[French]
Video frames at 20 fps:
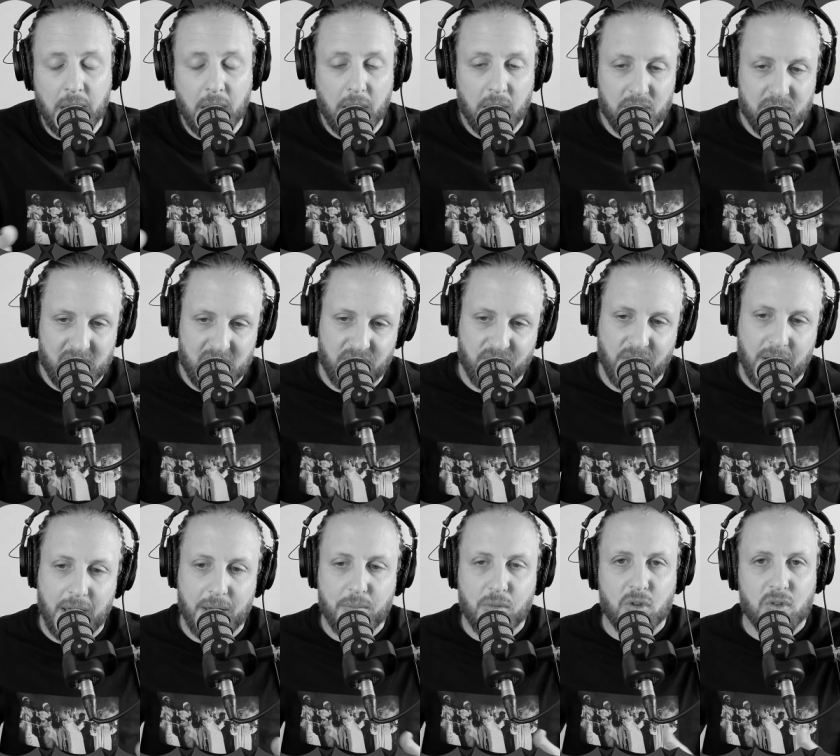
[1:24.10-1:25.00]
si
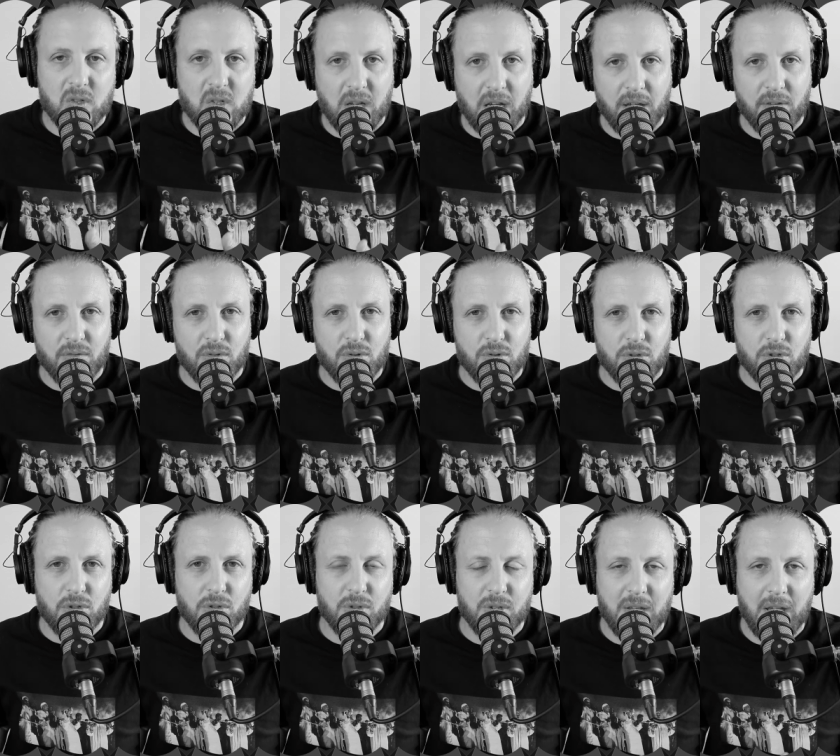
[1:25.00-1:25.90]
vraiment c'est
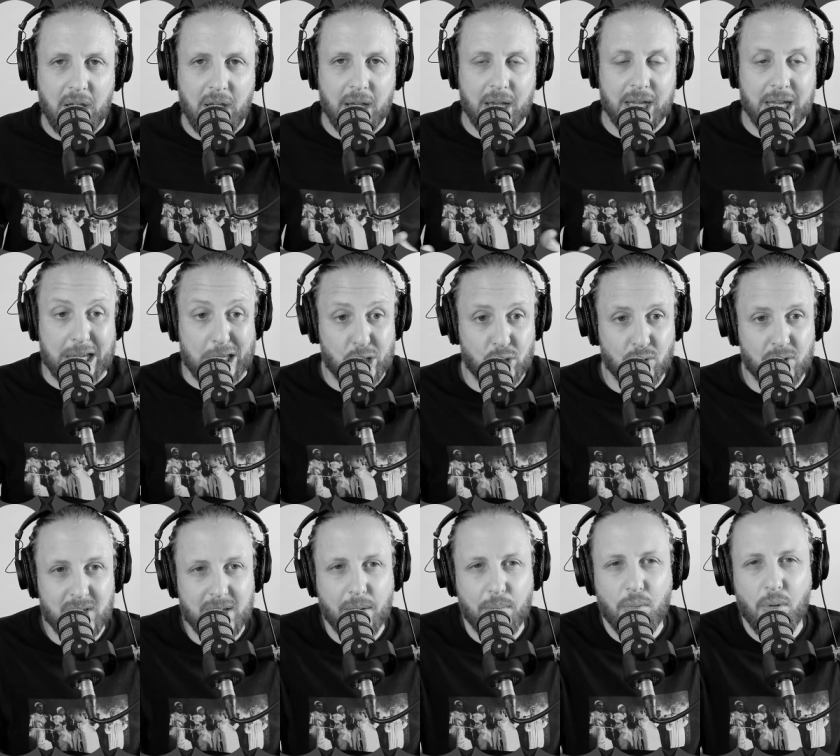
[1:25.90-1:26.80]
révolutionnaire, qu'est-ce que
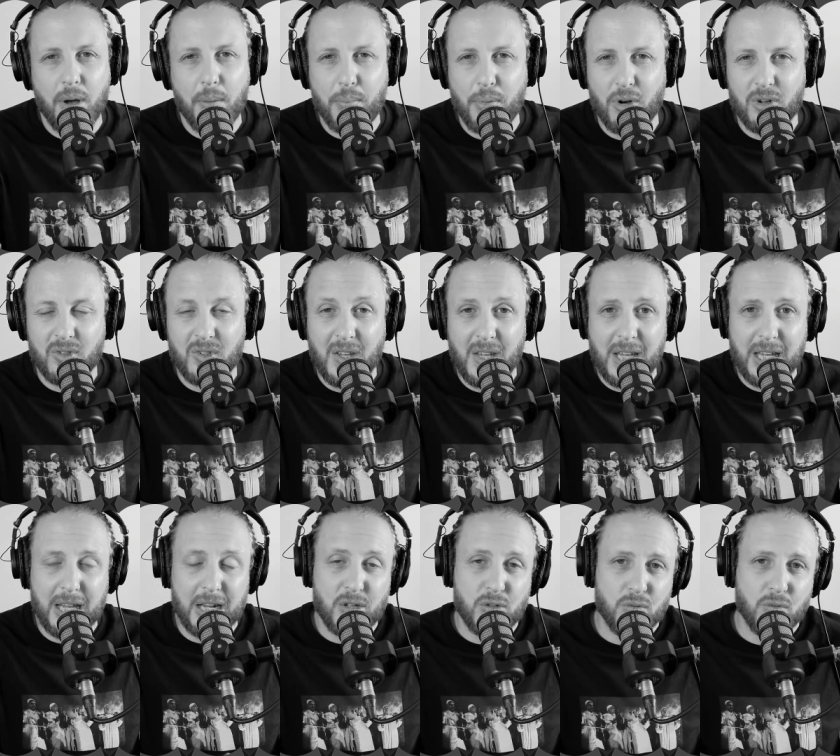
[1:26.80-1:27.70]
ça peut apporter,
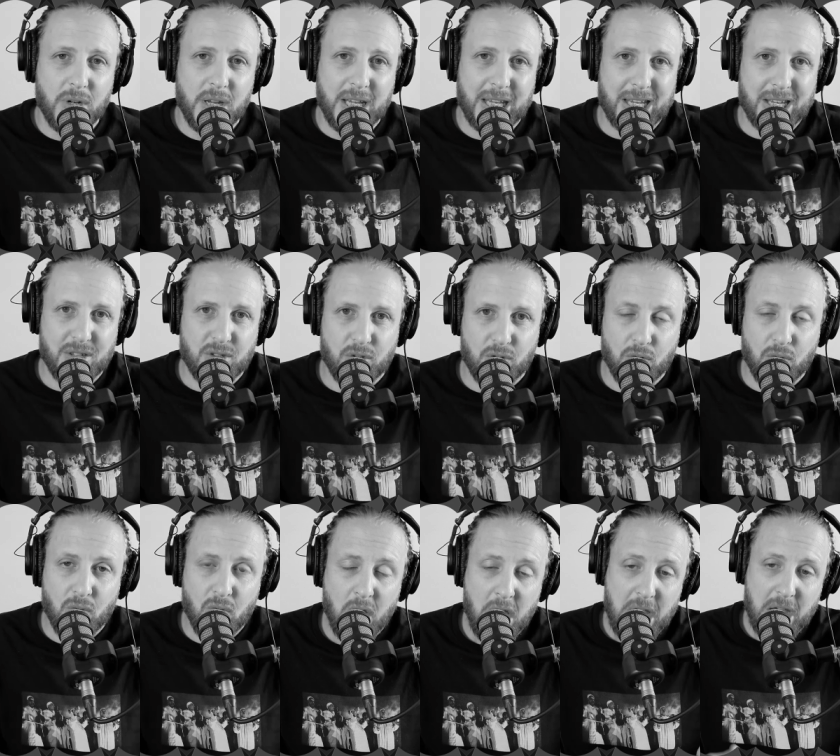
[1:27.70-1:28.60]
quelles sont les
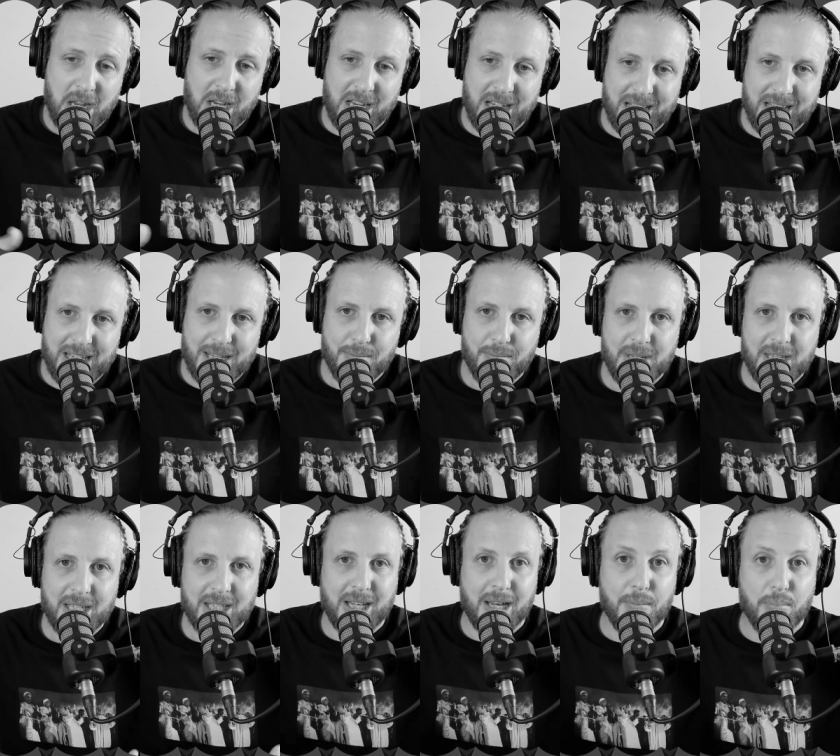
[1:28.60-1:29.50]
questions, les
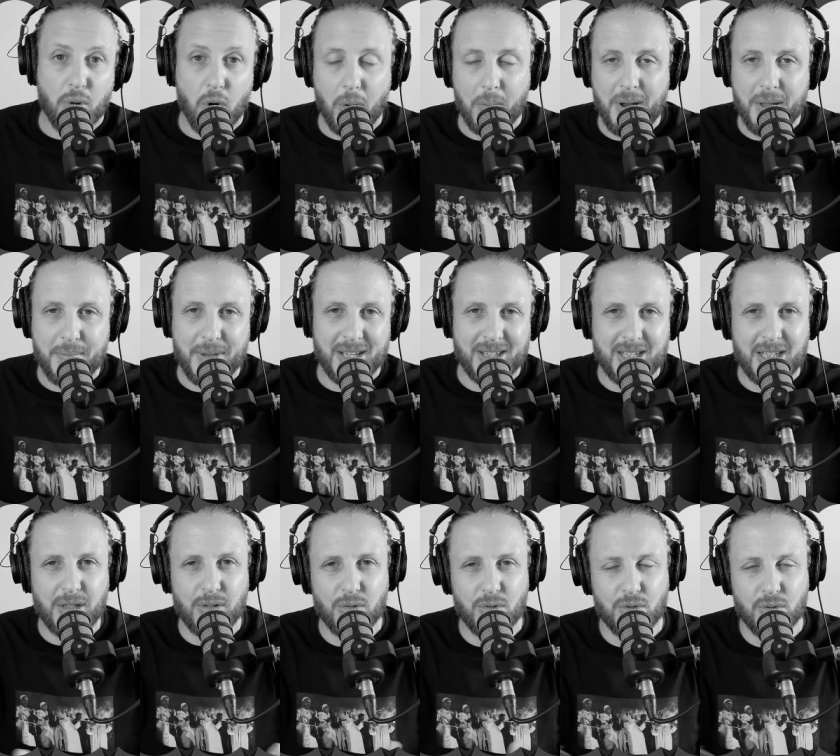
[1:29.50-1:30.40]
limites, les
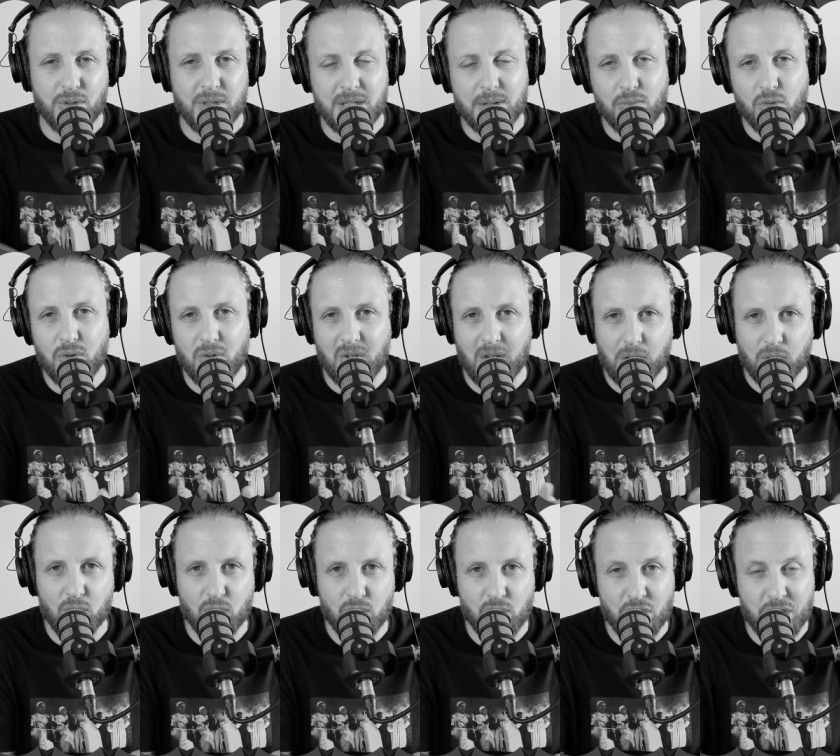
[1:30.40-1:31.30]
problématiques de ce type de
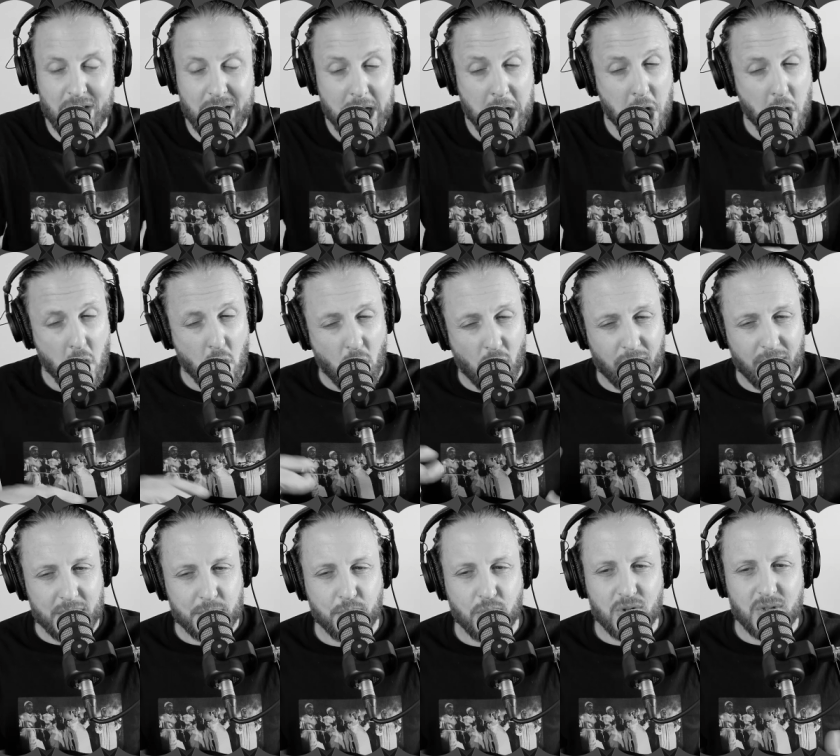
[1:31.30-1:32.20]
technologie. On
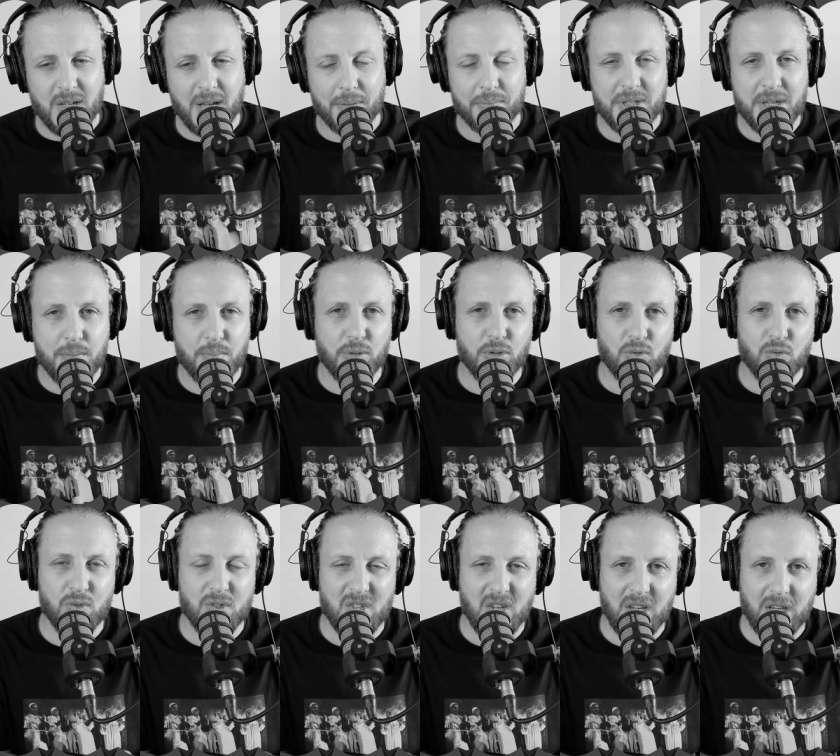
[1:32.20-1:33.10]
va se poser un petit peu
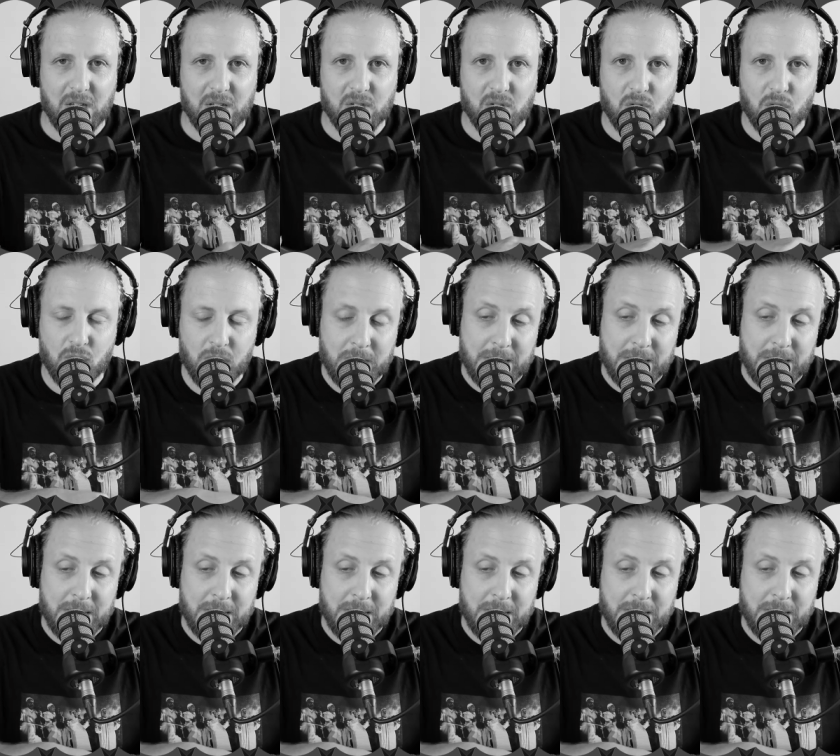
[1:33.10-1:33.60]
toutes ces questions